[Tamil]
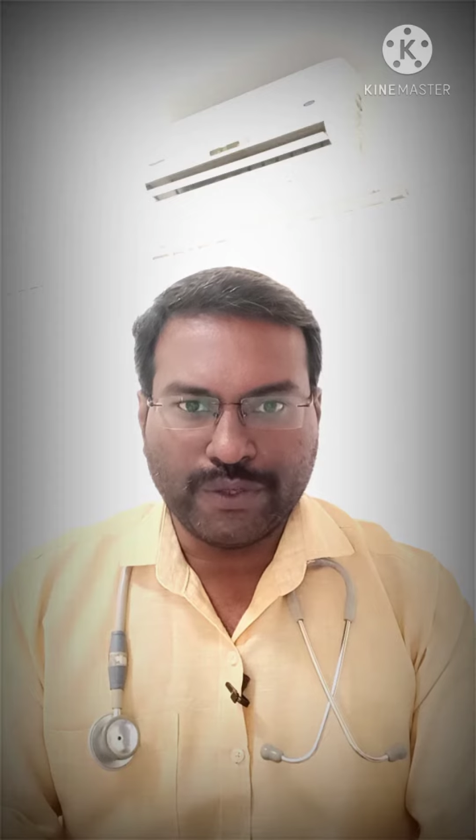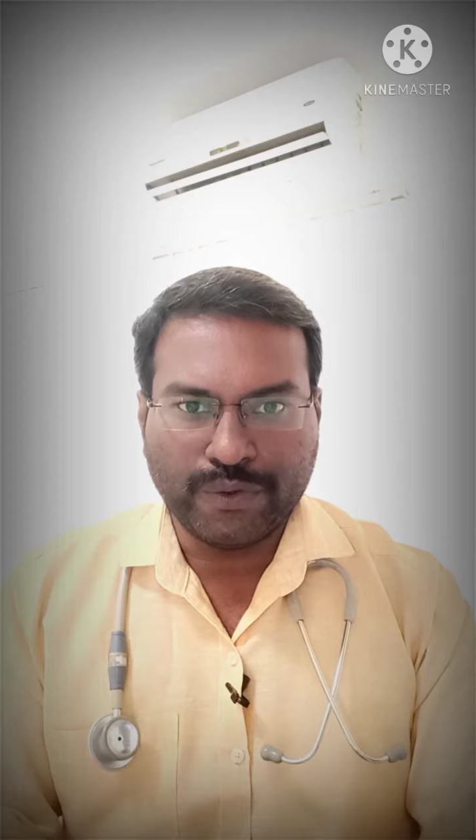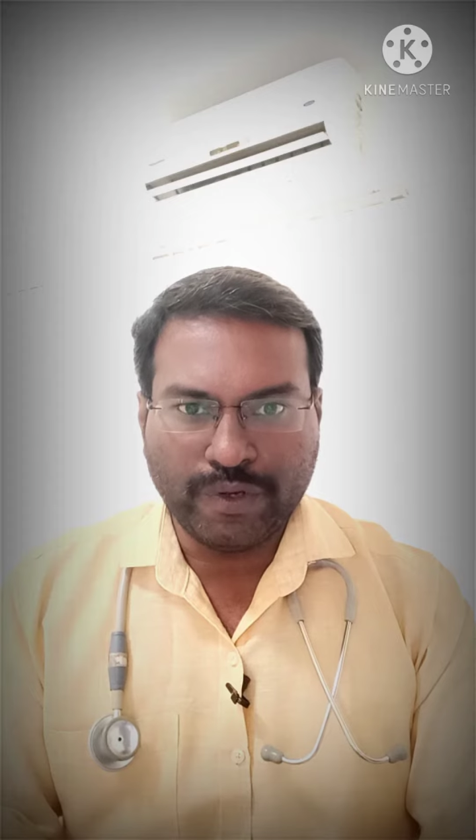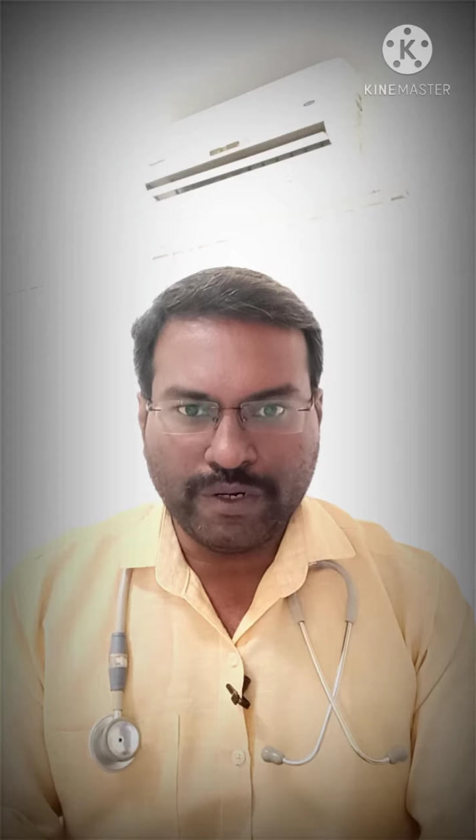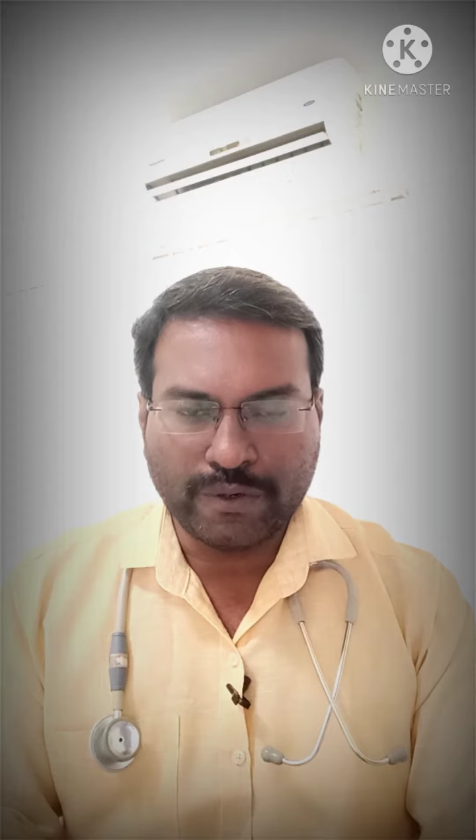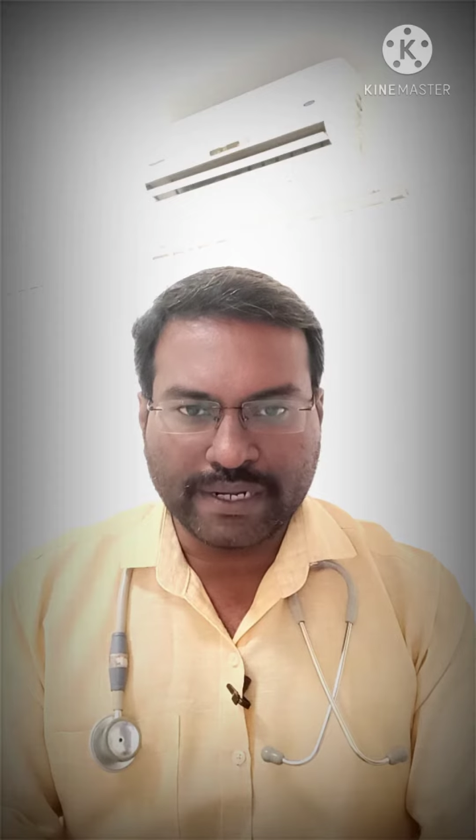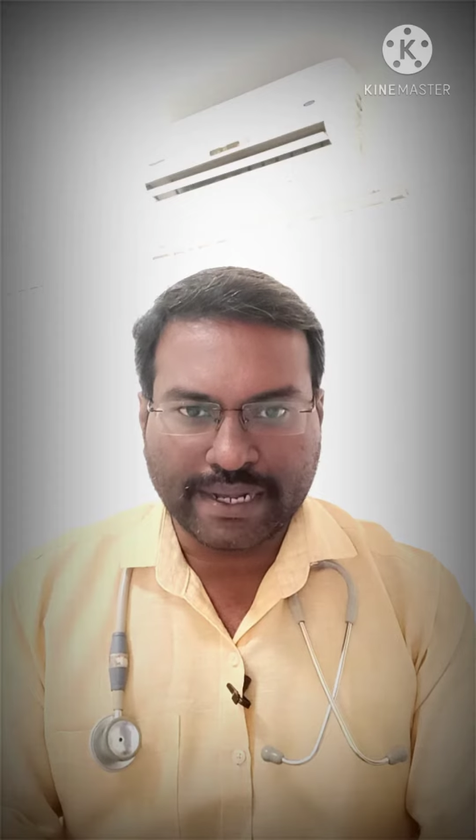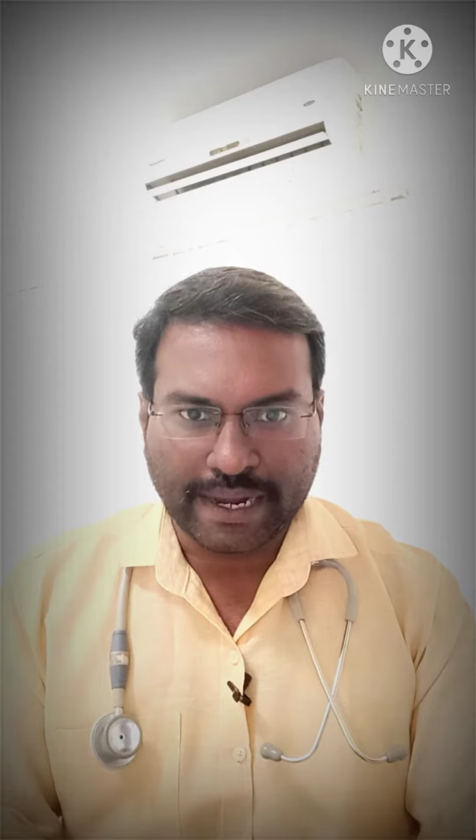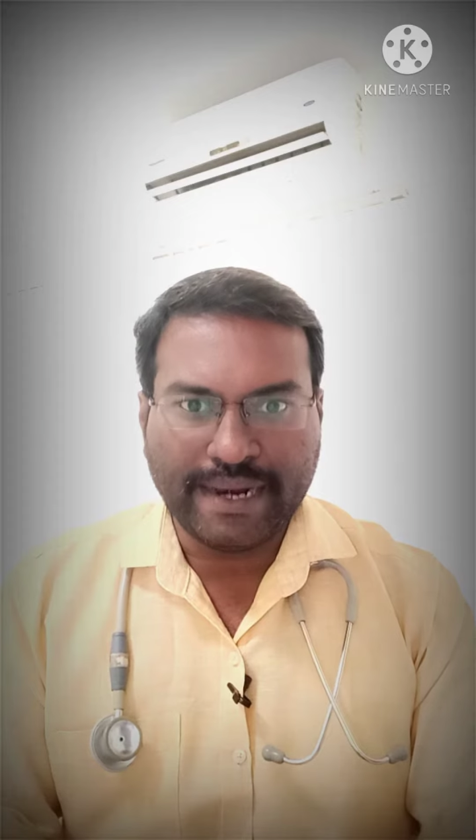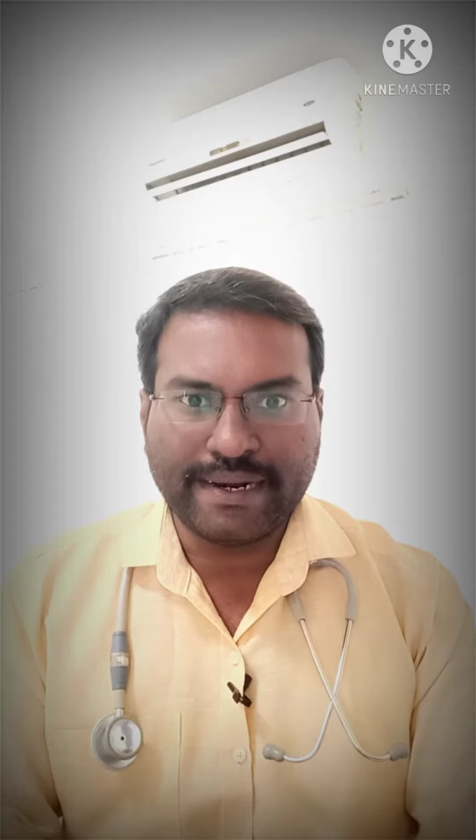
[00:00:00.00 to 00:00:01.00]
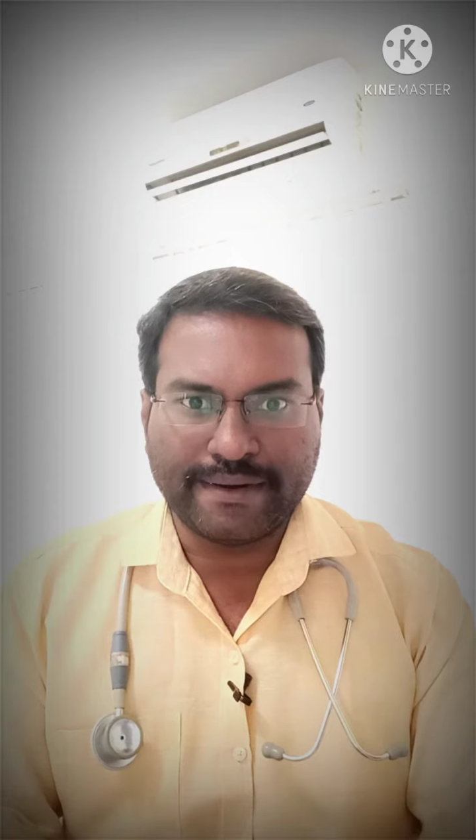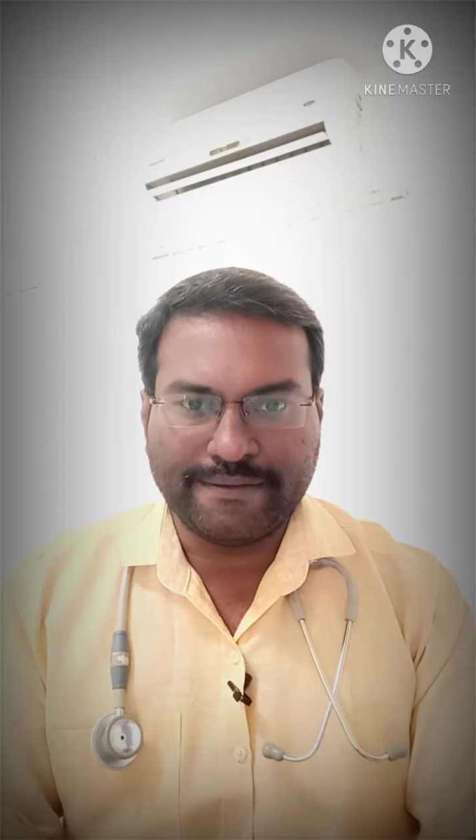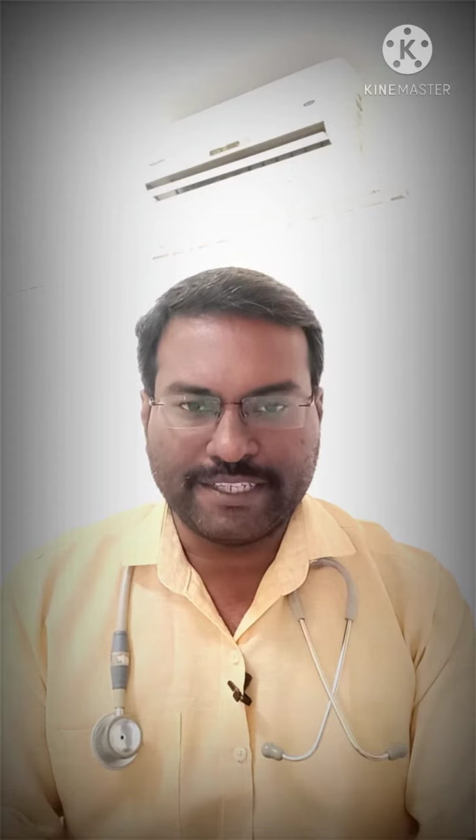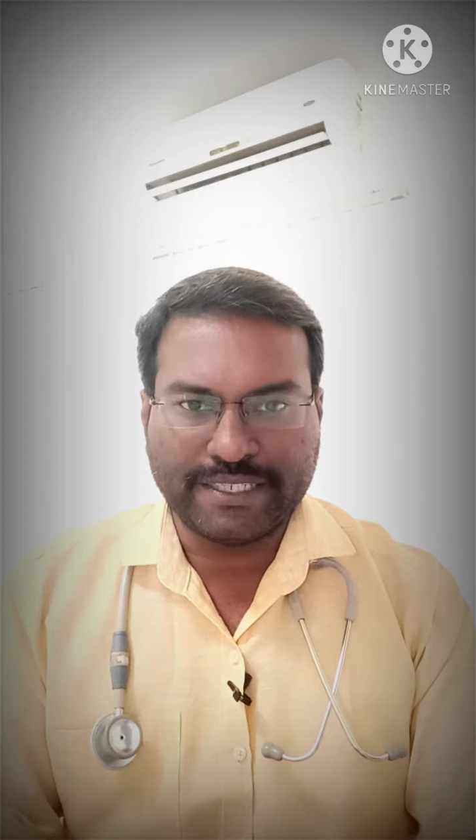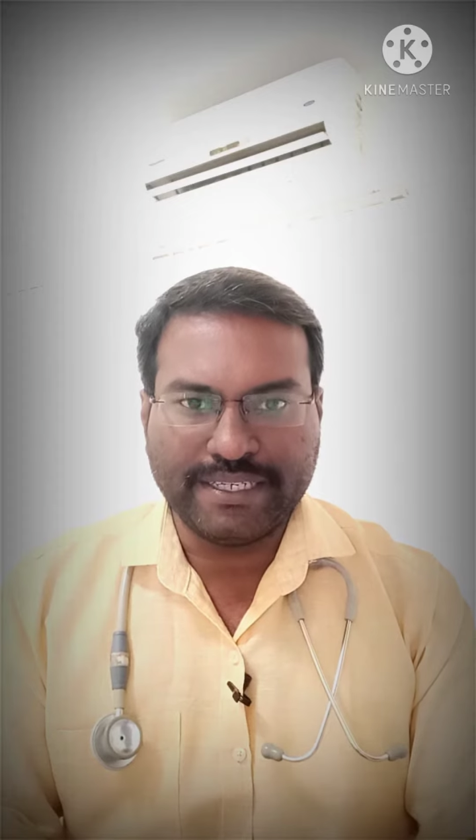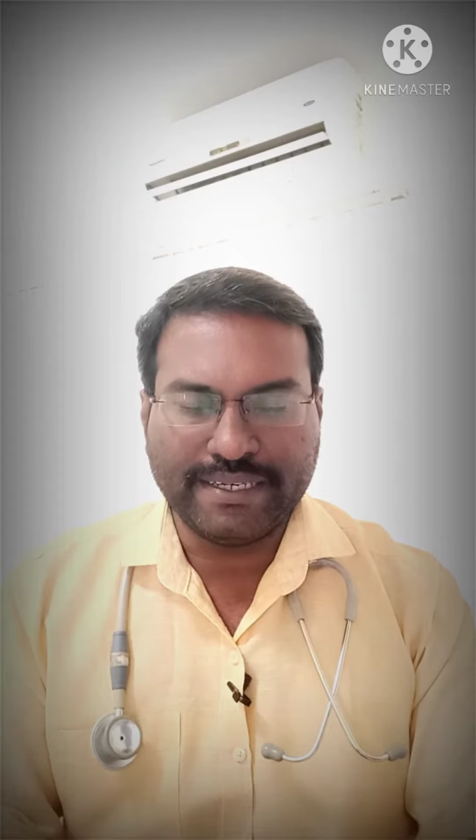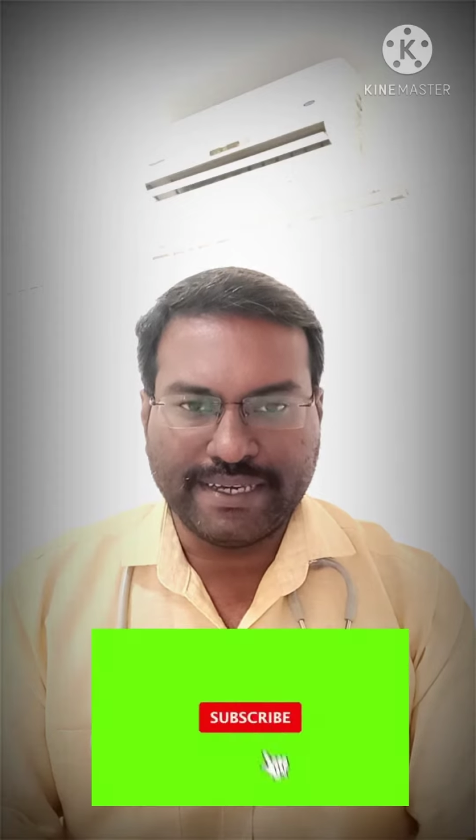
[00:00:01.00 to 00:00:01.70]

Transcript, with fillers: யூரினோட கலரில் வச்சு